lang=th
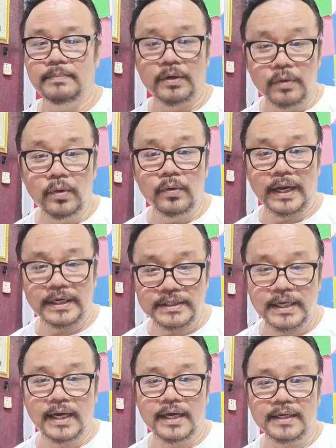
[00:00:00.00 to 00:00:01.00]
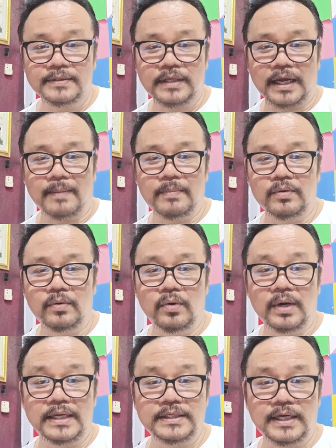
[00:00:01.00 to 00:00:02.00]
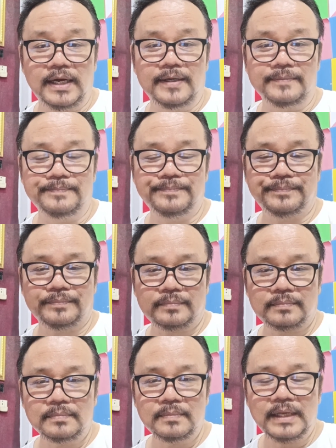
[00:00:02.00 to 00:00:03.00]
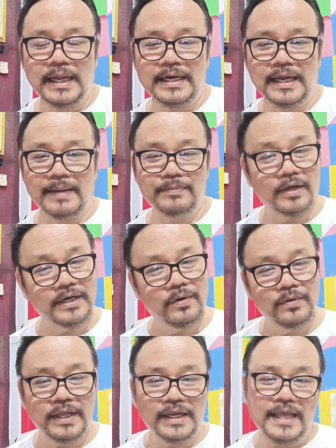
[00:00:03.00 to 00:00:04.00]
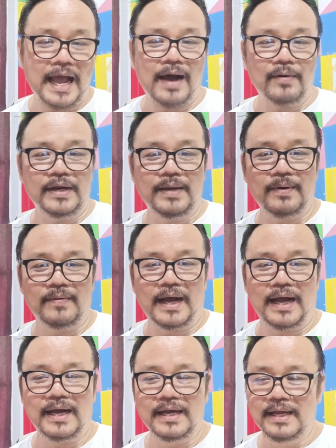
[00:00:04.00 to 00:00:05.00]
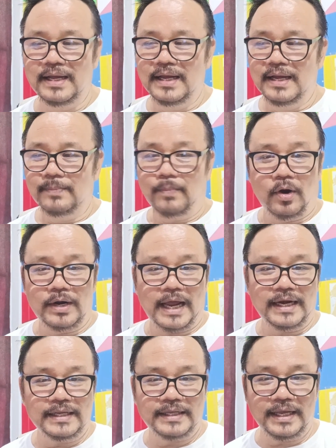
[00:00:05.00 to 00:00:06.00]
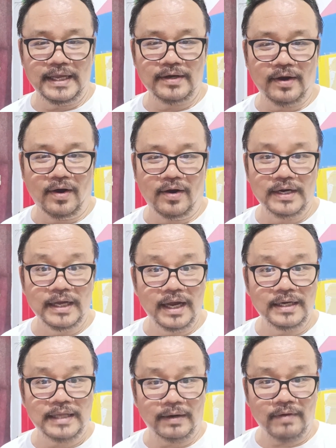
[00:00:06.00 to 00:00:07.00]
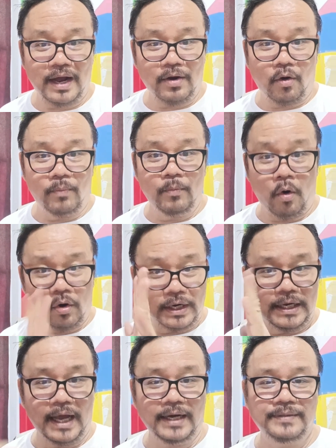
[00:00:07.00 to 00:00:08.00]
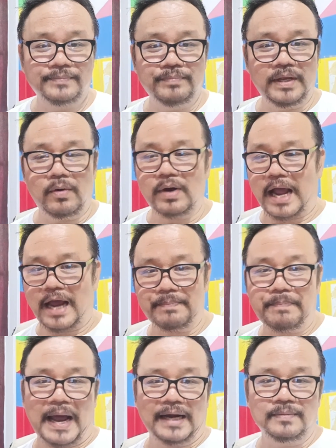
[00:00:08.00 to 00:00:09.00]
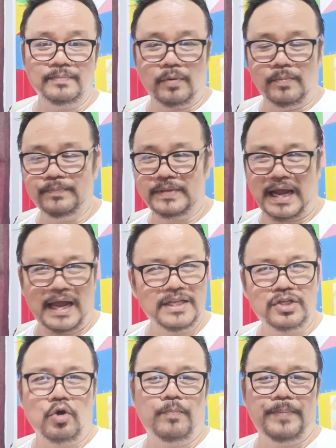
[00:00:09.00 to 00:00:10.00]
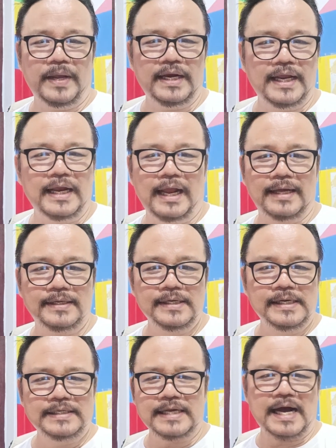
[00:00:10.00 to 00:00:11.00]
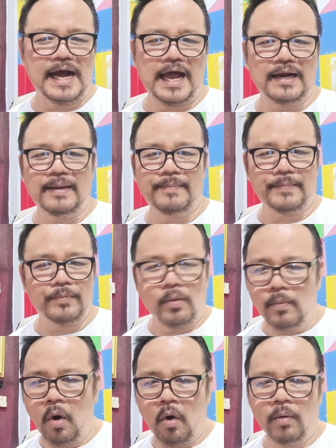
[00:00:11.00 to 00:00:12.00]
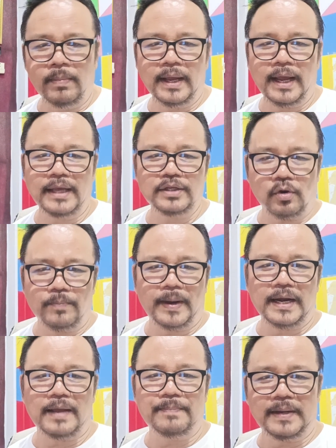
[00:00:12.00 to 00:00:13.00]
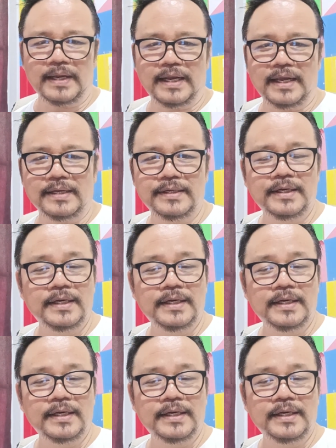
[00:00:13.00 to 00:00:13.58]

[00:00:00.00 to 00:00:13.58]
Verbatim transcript: มนุษย์ลุงเลนเจอร์นะครับมนุษย์ลุงเลนเจอร์นะครับตอนนี้ลุงทียาวเลย เพราะว่าหมอนัดอีกทีก็เดือนธันวาคมหกเดือน มีโอกาสปั่นผมจะให้จบปีนี้แหละ จะอ่านในแบบผมโหมเลยให้จบภายในปีนี้